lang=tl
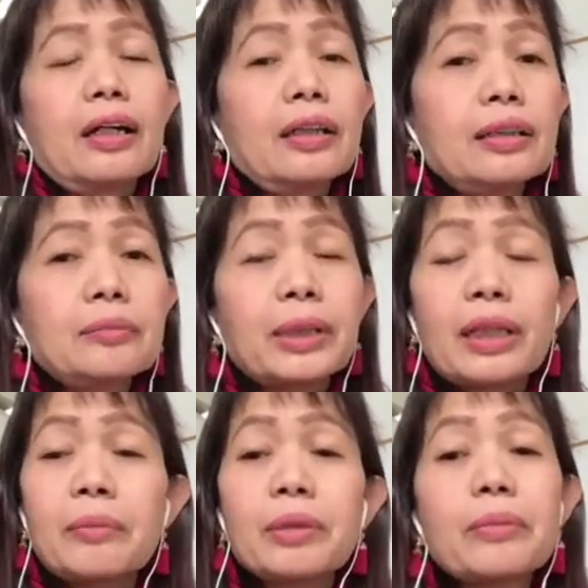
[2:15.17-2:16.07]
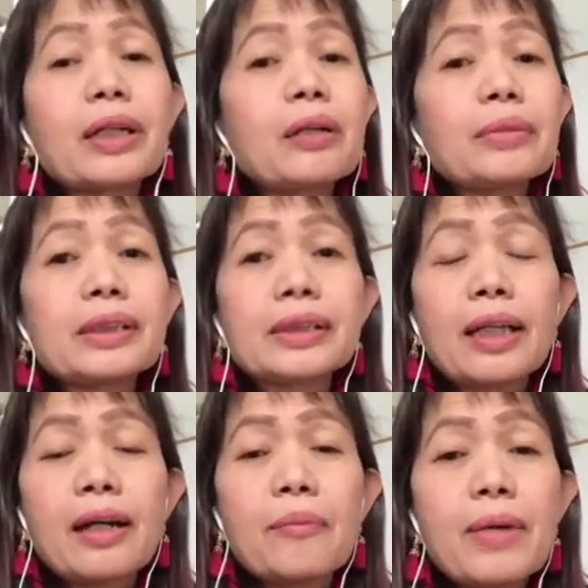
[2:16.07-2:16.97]
Uh, maraming maraming
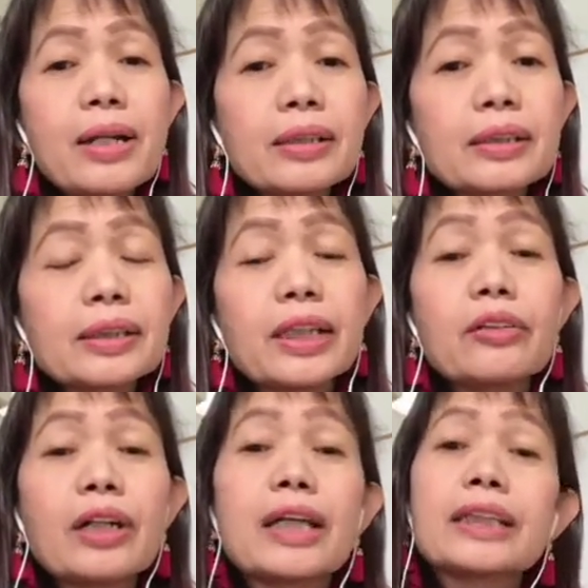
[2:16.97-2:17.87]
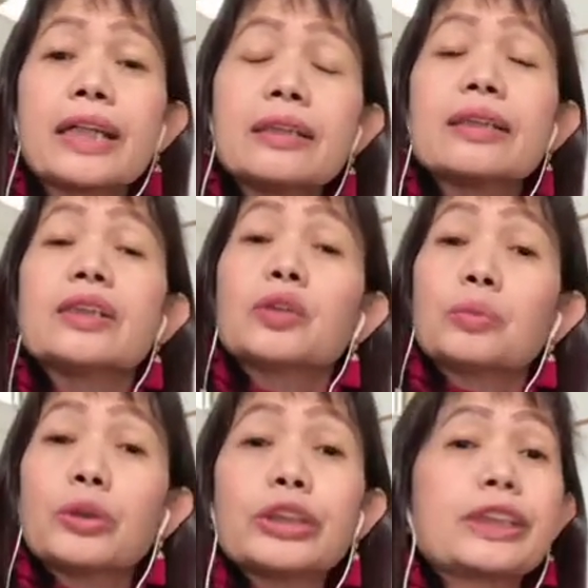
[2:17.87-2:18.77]
salamat sa iyong unending
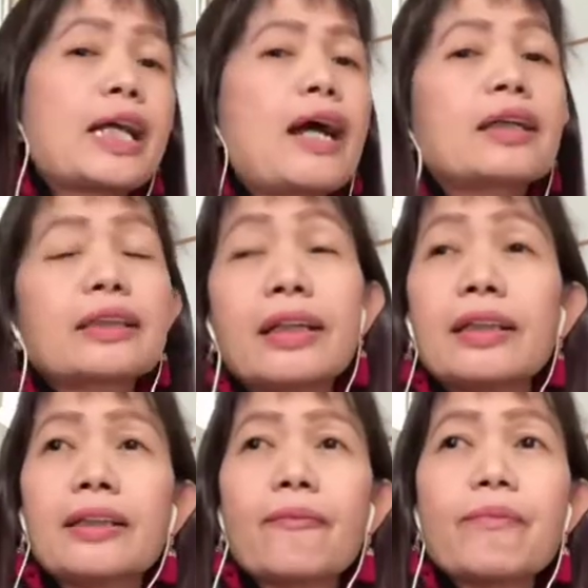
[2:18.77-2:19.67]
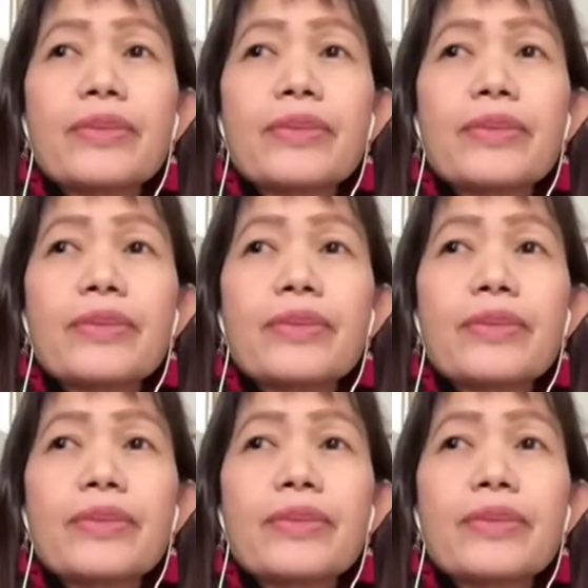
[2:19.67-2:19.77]
support sa akin.